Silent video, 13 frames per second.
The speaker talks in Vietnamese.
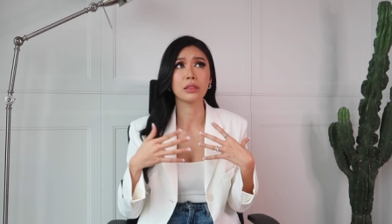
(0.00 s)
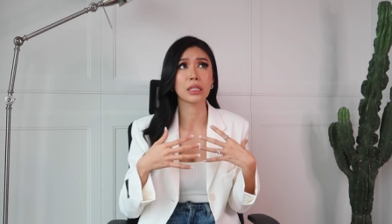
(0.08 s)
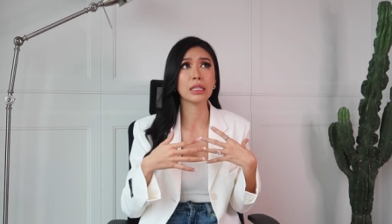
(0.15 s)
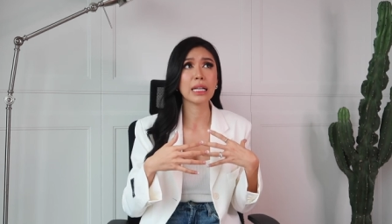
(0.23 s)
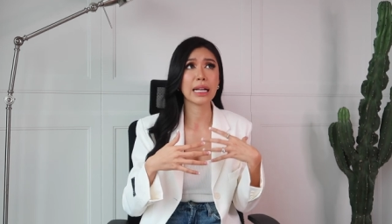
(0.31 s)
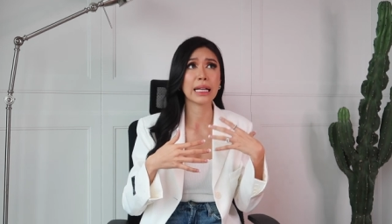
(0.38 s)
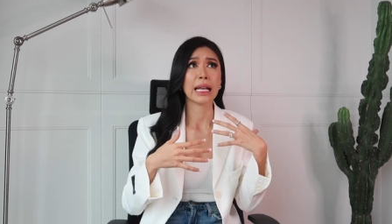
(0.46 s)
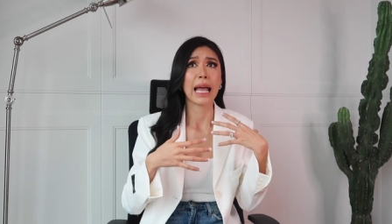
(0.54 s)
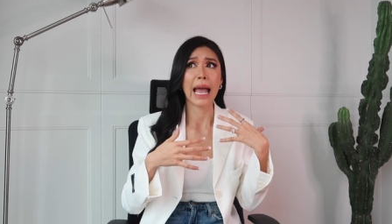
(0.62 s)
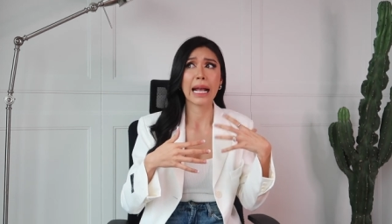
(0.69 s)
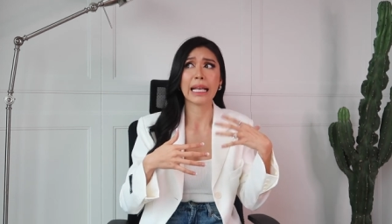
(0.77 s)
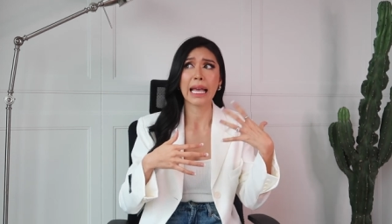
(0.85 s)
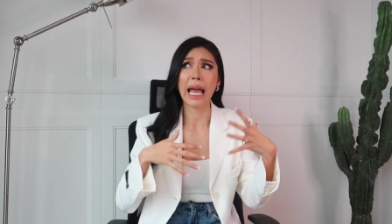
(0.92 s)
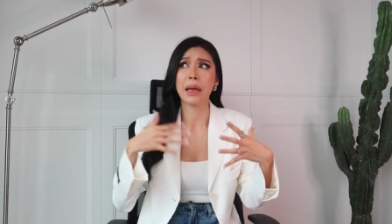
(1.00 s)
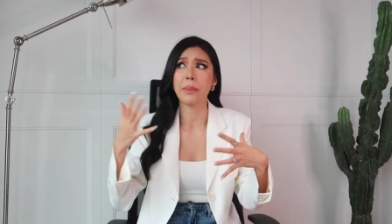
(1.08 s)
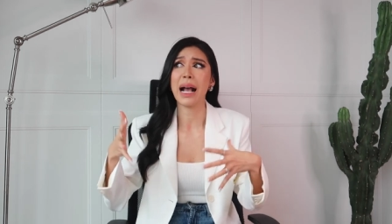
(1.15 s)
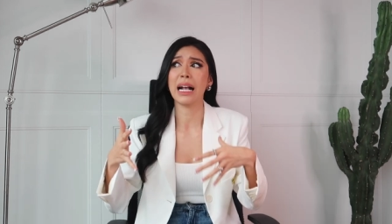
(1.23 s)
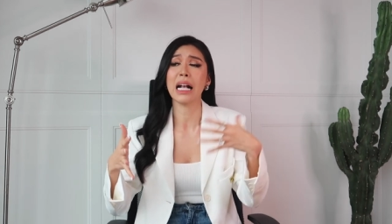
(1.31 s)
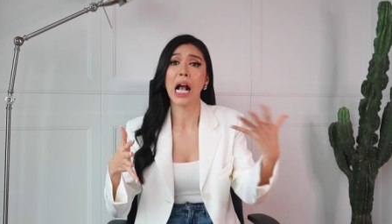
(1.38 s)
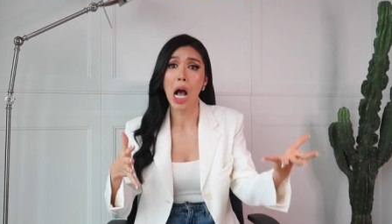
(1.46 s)
người thích ăn ăn cay
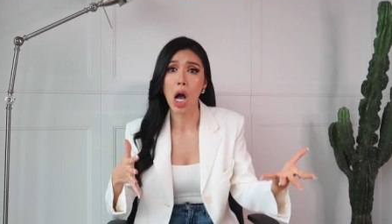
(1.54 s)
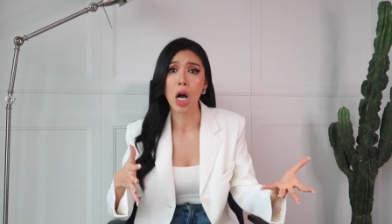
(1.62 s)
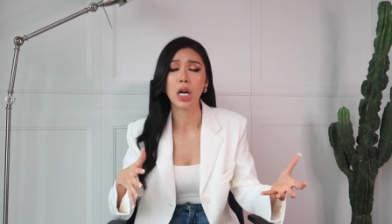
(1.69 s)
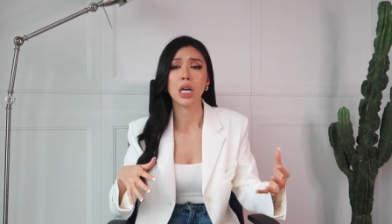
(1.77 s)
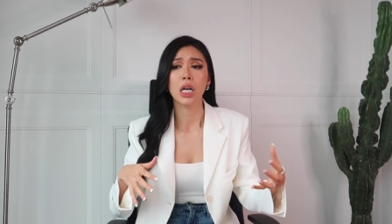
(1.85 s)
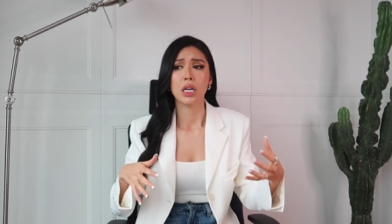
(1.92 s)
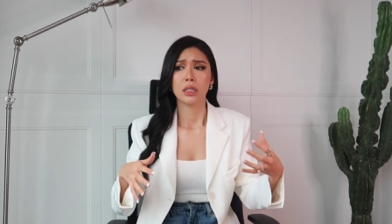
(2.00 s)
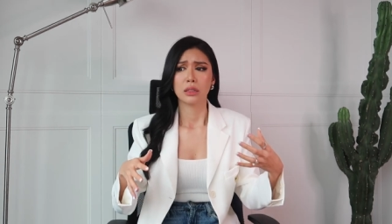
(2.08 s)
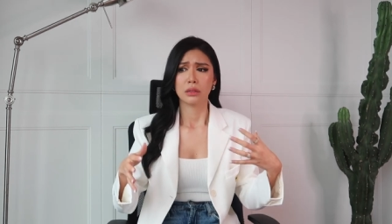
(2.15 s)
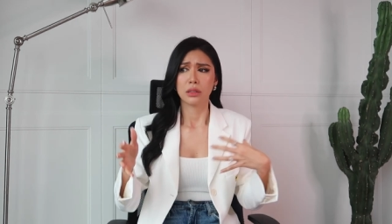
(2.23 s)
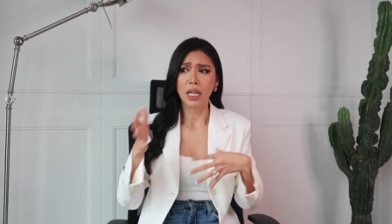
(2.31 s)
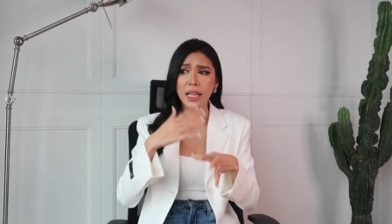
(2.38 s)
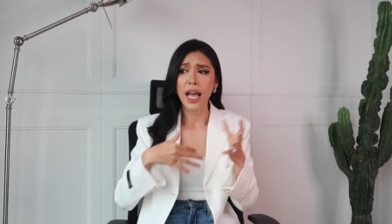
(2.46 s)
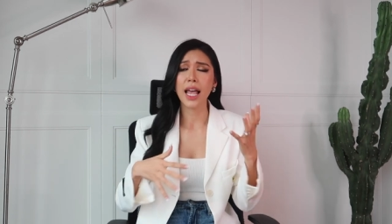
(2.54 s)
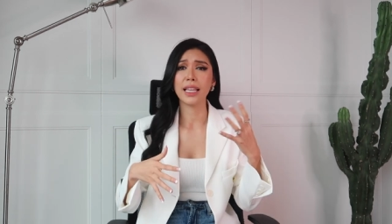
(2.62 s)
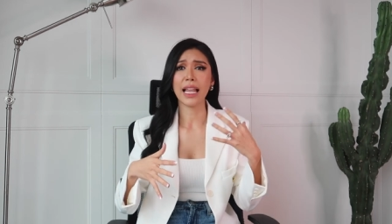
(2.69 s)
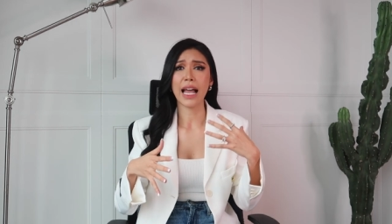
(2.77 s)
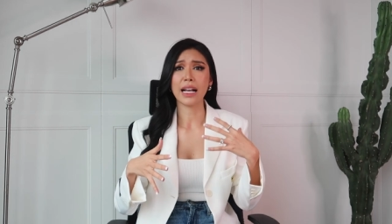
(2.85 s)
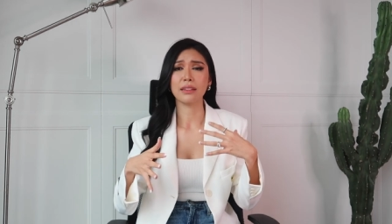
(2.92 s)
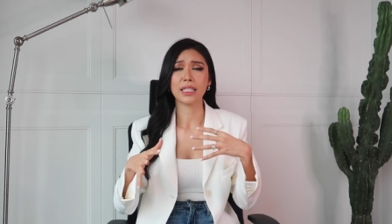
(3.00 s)
mặn ngọt cho nên
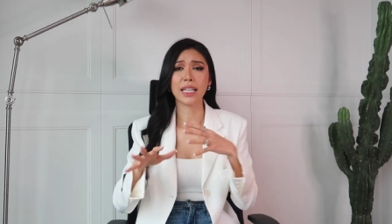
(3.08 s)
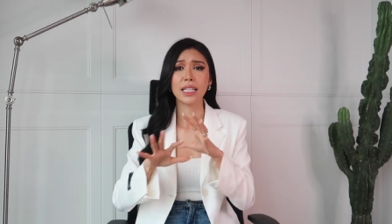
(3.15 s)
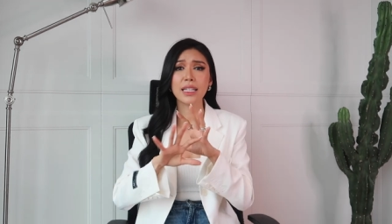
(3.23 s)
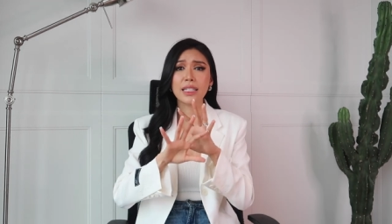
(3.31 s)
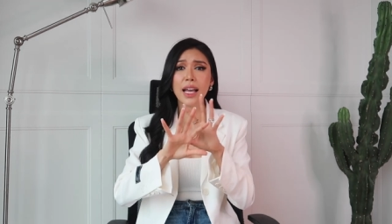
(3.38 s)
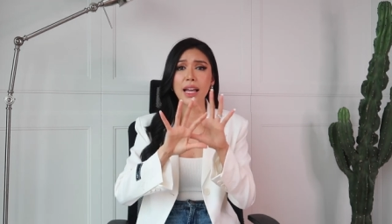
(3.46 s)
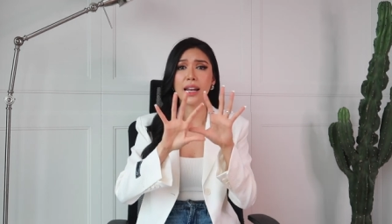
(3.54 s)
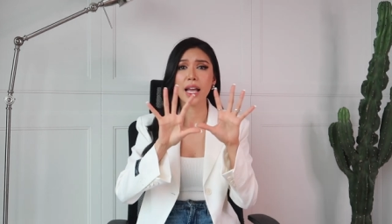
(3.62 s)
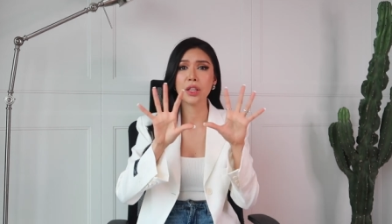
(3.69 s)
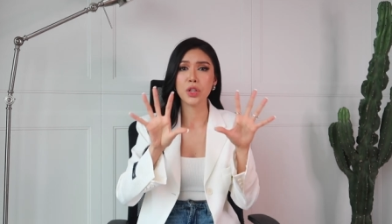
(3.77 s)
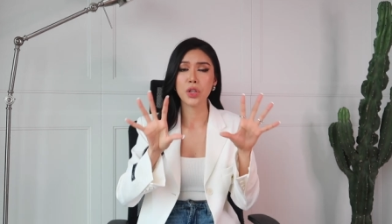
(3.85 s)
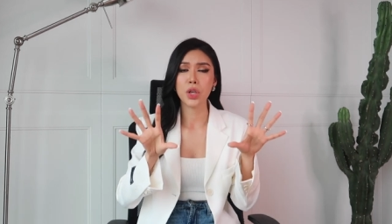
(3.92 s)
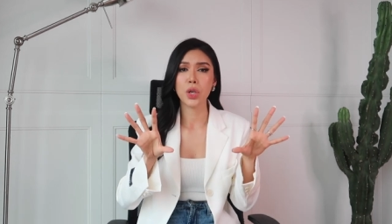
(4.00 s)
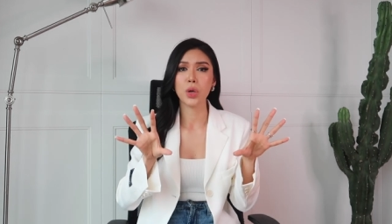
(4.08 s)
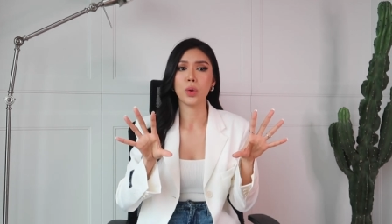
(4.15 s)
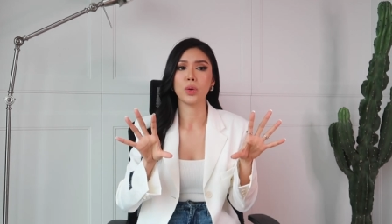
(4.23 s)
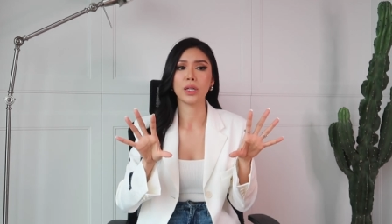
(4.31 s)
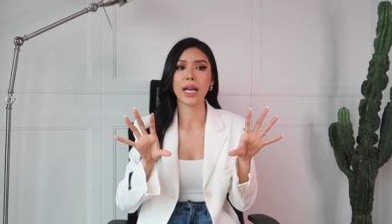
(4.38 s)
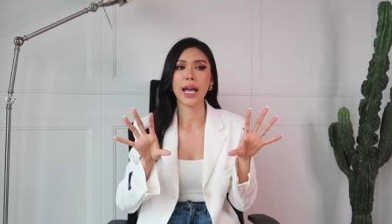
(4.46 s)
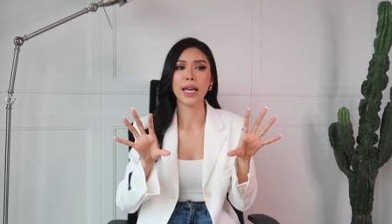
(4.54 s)
là người ta thiết kế ra
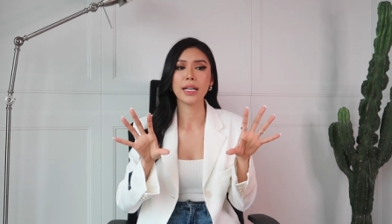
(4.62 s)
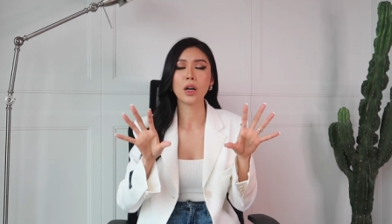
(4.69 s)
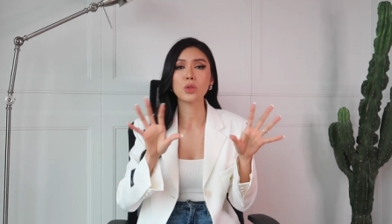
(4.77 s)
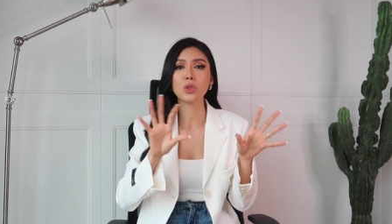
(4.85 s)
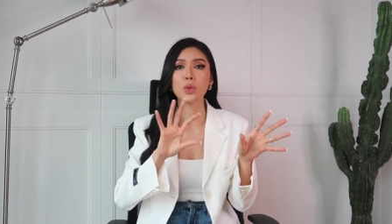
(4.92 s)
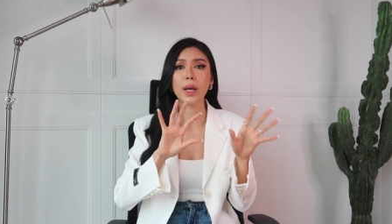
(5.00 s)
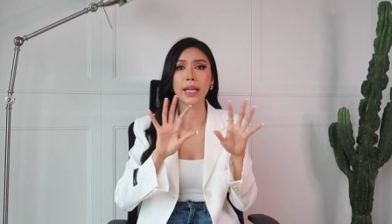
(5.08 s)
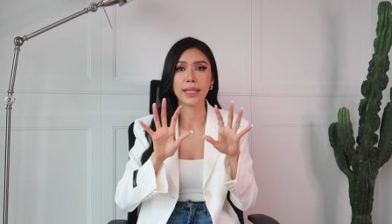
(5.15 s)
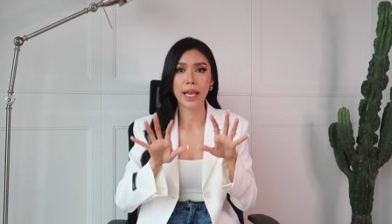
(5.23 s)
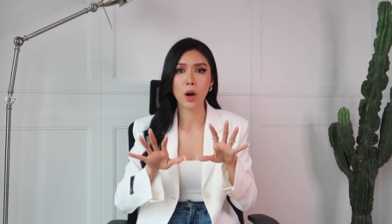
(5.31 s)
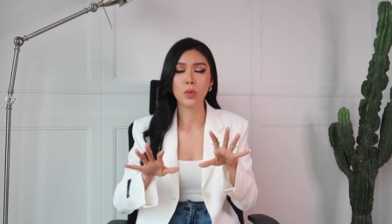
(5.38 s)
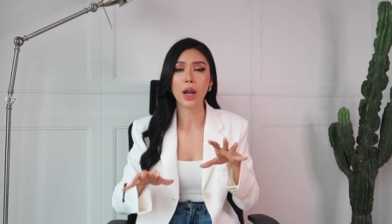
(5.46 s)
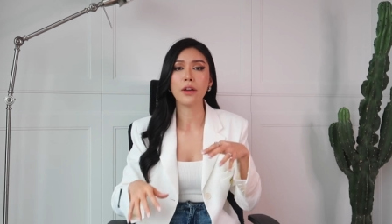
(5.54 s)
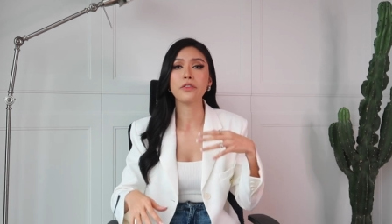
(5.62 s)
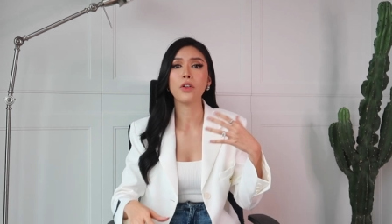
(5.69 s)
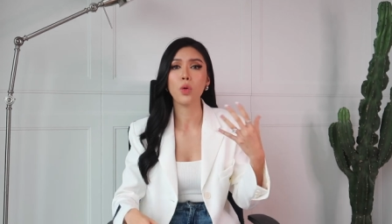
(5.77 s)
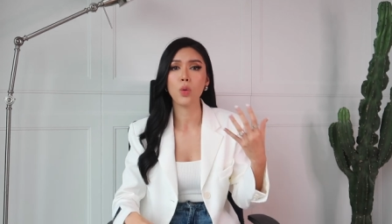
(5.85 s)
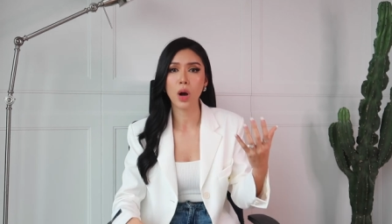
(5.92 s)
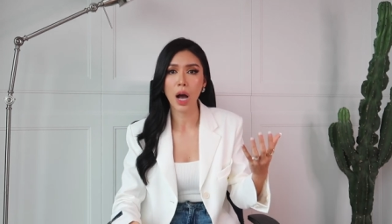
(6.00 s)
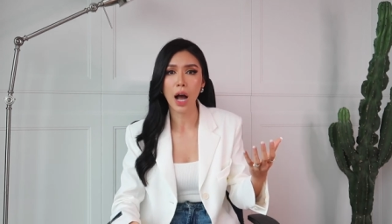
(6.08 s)
nhiều cái cấu trúc khác nhau để
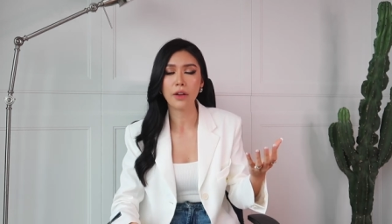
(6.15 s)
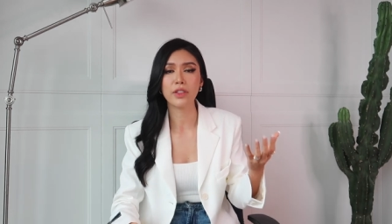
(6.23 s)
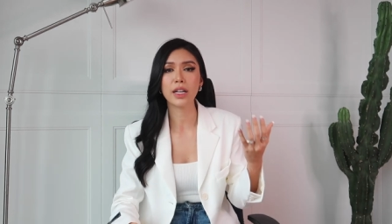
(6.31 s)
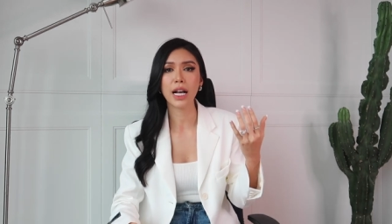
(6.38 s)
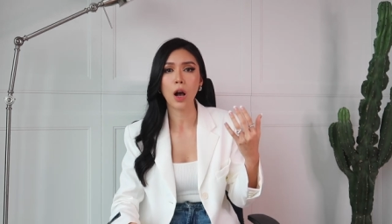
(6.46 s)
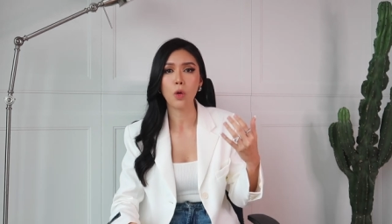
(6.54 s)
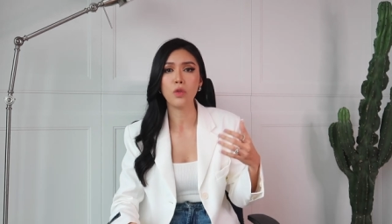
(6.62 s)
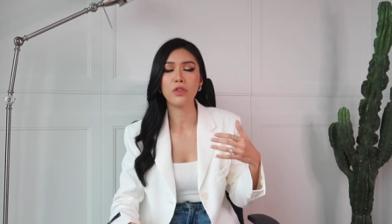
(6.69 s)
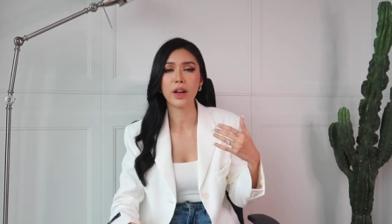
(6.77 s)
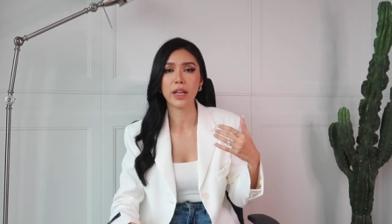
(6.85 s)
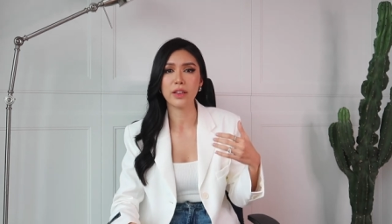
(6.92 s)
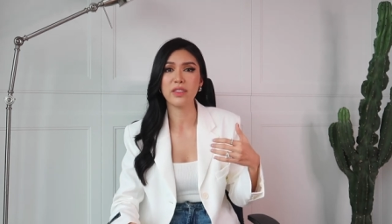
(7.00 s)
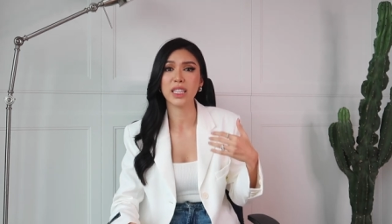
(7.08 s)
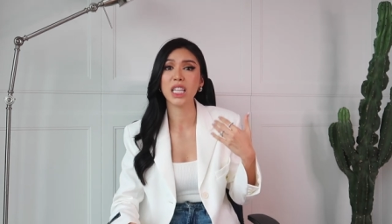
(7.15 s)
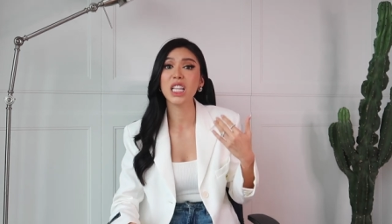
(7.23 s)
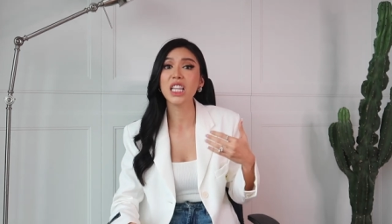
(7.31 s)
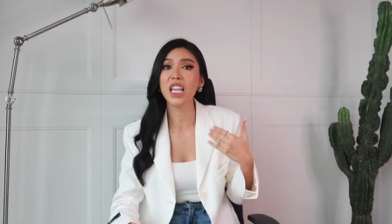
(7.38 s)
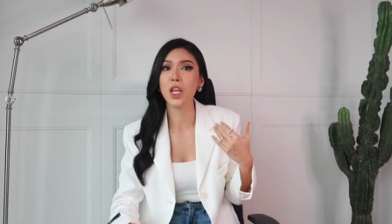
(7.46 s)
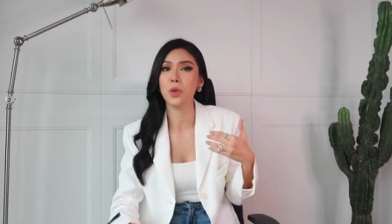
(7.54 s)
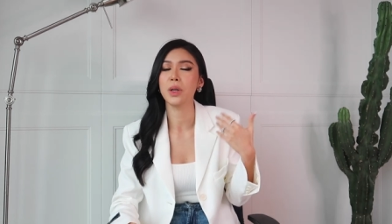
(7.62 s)
phù hợp với khẩu vị và
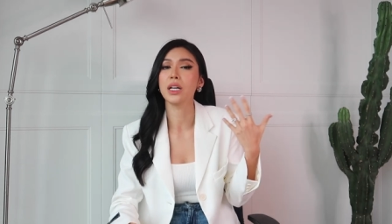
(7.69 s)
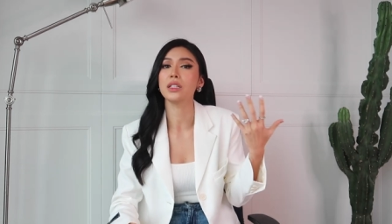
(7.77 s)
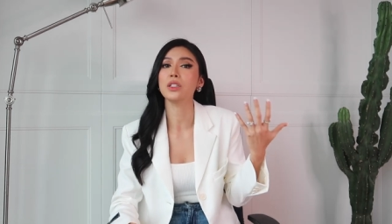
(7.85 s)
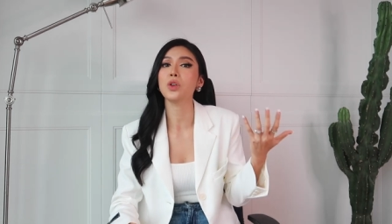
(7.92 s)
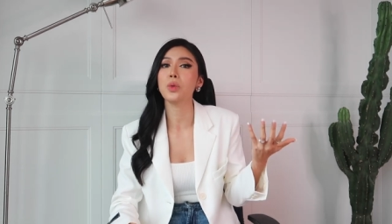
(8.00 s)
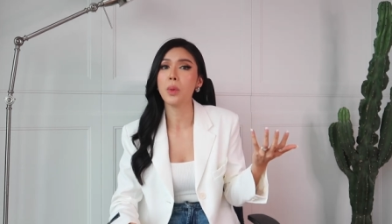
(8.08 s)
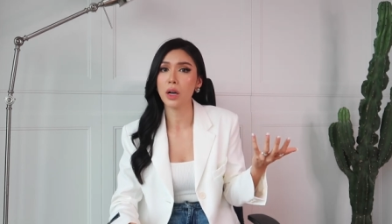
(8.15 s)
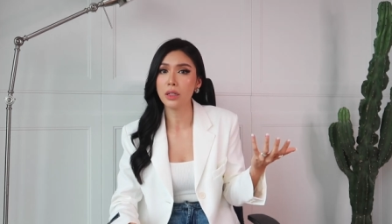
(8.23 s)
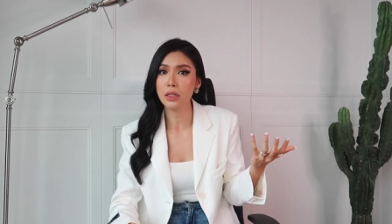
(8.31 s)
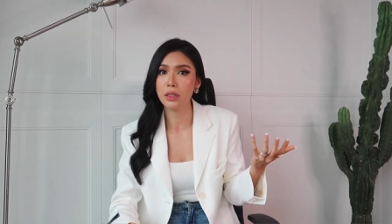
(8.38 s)
tính liều lĩnh của mọi